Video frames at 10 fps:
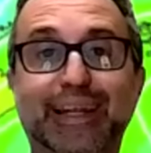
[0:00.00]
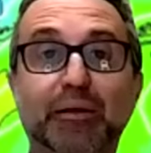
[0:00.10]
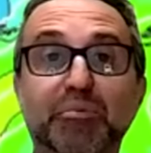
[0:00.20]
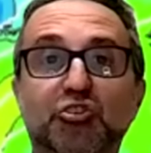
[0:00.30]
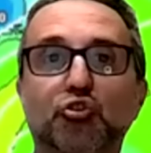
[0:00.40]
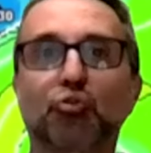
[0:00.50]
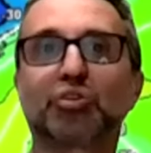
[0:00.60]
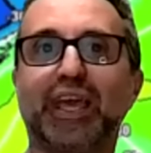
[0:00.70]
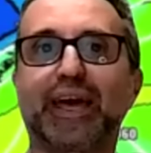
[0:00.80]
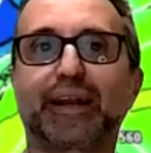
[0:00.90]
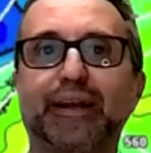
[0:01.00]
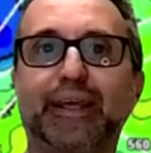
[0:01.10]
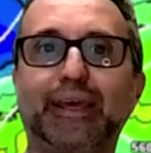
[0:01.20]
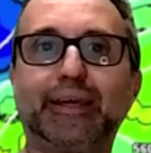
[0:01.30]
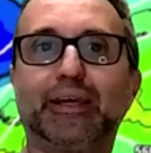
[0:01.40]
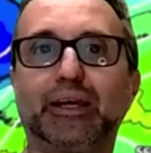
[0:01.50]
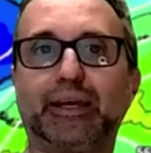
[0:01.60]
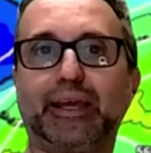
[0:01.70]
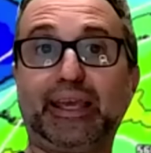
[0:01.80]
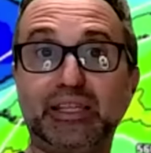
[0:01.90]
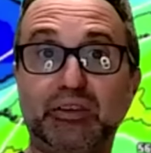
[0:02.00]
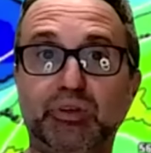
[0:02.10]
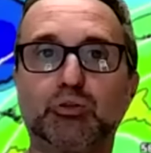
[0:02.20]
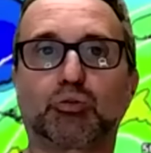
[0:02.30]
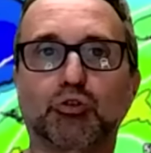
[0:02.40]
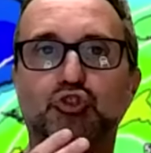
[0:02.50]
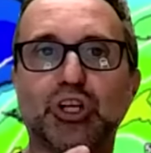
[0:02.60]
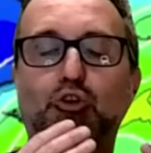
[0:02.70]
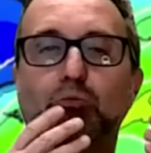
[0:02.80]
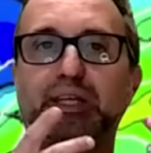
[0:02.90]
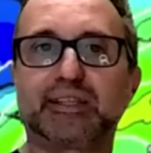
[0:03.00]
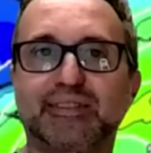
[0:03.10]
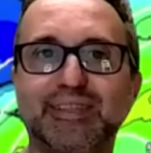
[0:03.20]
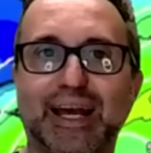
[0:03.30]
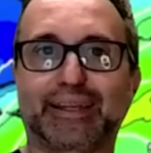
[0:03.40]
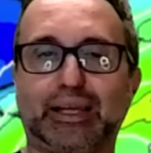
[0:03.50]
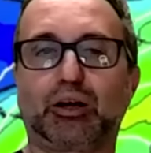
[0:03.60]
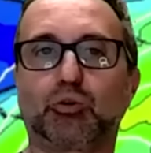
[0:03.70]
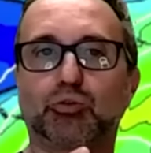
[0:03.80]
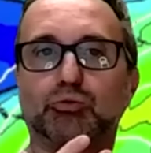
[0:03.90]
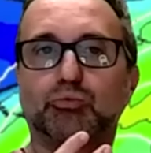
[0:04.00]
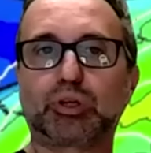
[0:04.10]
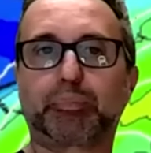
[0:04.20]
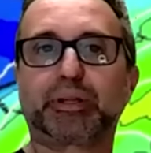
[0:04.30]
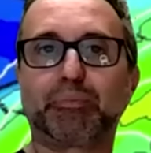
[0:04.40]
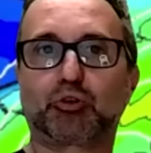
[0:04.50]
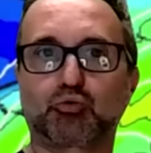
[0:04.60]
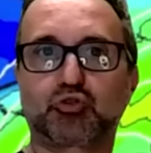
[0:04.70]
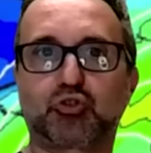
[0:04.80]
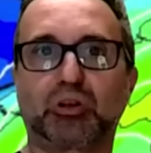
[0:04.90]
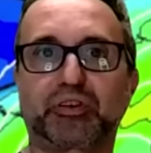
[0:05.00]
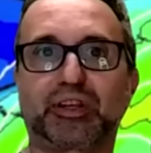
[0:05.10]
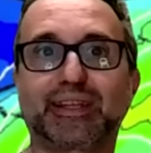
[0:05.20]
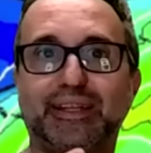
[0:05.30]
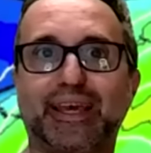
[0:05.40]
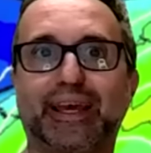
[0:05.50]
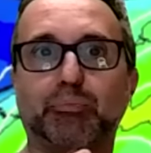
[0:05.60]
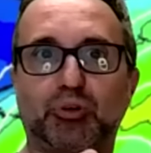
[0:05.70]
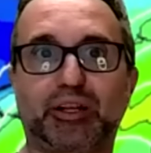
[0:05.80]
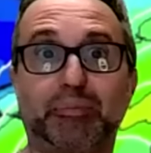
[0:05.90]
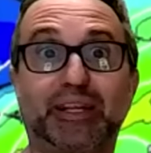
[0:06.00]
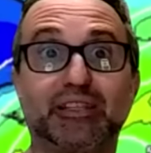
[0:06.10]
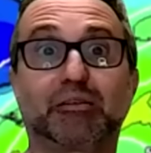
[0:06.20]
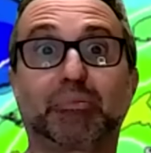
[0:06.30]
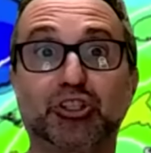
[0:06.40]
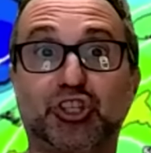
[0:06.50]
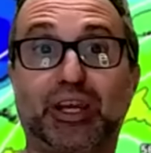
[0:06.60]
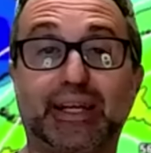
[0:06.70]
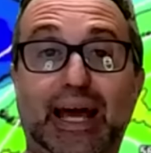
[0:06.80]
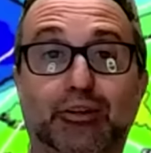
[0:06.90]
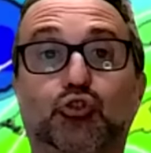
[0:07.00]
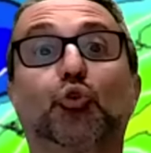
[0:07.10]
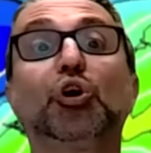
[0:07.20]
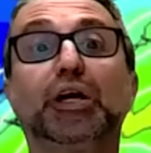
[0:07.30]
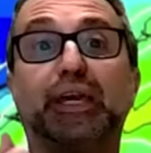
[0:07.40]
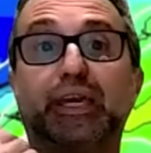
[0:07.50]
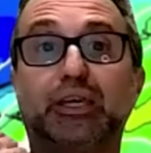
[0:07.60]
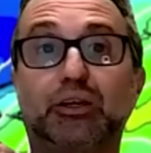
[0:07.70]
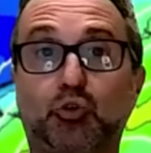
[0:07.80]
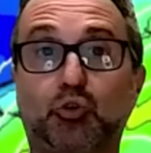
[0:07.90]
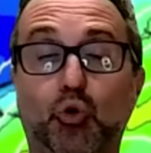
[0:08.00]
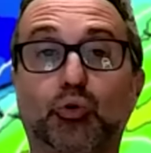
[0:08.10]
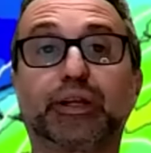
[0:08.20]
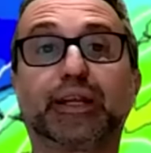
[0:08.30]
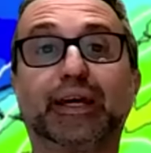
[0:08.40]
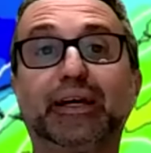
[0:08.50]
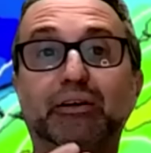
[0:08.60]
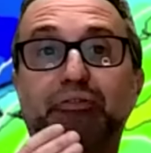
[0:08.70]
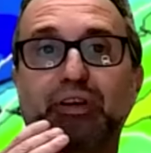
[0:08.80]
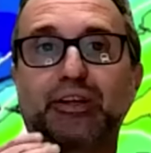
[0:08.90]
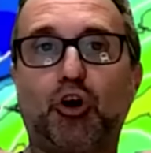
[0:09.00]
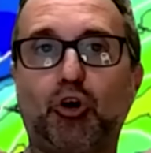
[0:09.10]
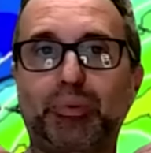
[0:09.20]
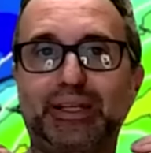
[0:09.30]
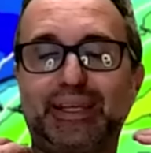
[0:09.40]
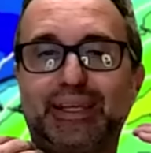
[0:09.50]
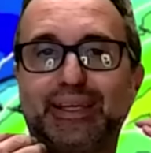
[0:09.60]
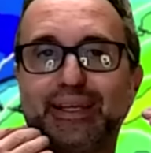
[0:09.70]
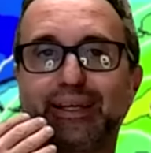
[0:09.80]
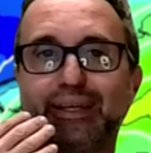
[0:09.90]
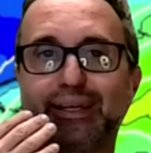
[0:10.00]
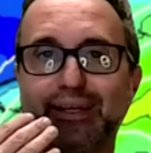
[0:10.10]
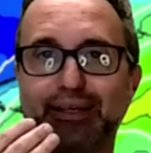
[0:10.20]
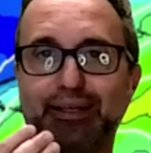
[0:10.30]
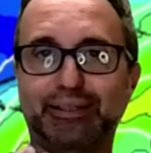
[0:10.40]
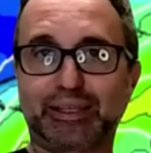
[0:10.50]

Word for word: nelle missioni odierne eh, individuano già come iniziata una prima eruzione fredda di area polare marittima già in atto e con fenomeni eh,